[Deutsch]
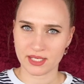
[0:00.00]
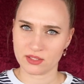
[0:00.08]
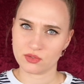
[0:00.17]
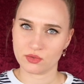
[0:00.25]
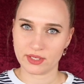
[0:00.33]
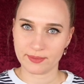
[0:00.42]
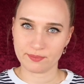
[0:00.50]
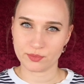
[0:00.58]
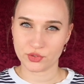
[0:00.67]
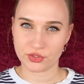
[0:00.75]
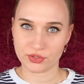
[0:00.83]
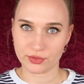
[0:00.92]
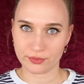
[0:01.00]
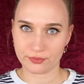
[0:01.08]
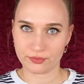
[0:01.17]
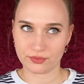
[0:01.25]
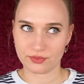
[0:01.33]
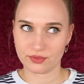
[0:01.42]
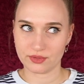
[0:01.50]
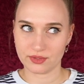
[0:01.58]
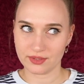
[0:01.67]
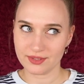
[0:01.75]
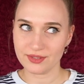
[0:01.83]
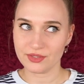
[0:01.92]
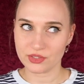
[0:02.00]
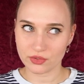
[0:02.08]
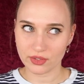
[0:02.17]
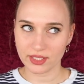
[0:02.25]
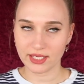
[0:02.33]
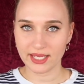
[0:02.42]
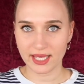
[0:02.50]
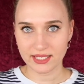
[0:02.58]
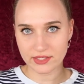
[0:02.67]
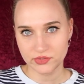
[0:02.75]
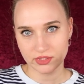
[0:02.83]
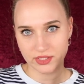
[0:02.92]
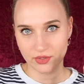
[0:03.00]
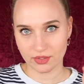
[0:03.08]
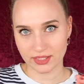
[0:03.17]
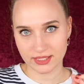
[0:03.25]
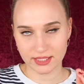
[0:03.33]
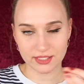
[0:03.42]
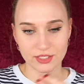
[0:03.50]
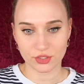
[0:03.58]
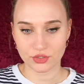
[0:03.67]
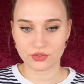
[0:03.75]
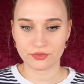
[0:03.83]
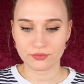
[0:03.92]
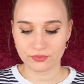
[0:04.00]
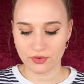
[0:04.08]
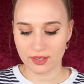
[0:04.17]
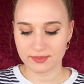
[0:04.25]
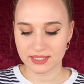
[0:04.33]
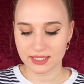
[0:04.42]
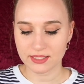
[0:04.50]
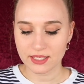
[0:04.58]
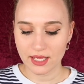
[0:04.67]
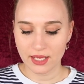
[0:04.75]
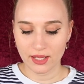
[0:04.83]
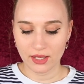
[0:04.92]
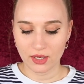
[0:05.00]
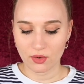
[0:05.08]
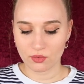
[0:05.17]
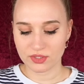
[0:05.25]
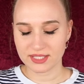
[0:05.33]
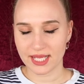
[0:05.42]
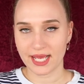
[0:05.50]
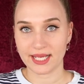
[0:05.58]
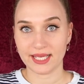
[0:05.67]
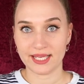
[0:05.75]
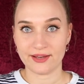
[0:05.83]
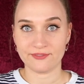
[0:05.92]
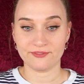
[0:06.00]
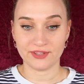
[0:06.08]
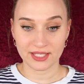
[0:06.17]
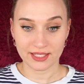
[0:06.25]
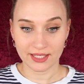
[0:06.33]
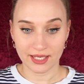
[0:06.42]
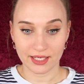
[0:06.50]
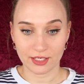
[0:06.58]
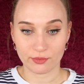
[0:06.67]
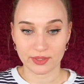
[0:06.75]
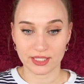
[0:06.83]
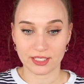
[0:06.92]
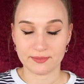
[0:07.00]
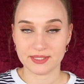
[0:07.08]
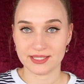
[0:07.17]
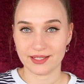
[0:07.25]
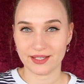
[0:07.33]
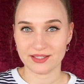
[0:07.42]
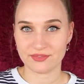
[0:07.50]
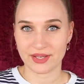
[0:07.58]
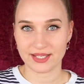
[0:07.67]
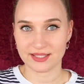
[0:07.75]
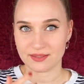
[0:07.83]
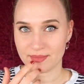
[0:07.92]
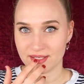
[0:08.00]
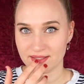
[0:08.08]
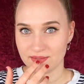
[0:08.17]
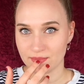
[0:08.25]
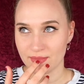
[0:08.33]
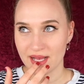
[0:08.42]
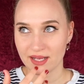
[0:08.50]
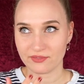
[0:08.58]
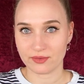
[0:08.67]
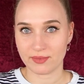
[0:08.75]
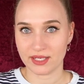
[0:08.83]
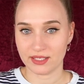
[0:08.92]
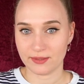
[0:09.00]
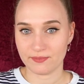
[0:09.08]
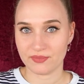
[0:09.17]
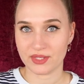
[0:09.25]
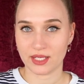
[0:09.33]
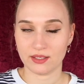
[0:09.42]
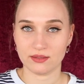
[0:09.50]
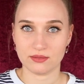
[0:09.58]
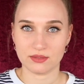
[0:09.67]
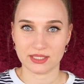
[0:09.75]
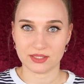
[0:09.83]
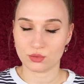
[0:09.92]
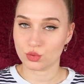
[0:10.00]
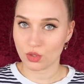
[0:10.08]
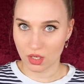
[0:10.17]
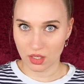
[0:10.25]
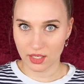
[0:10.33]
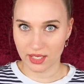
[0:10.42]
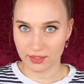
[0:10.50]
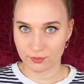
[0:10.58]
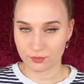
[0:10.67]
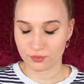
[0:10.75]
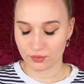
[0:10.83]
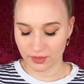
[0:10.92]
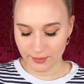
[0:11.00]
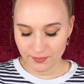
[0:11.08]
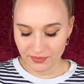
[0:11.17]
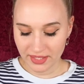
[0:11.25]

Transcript: mehr zu Lippenstiften zurückgekehrt, also die auch richtig in der Stiftform sind und trage eher weniger Liquid Lipsticks, weil ich das immer nicht so mag, weil meine Lippen dann sich so trocken anfühlen.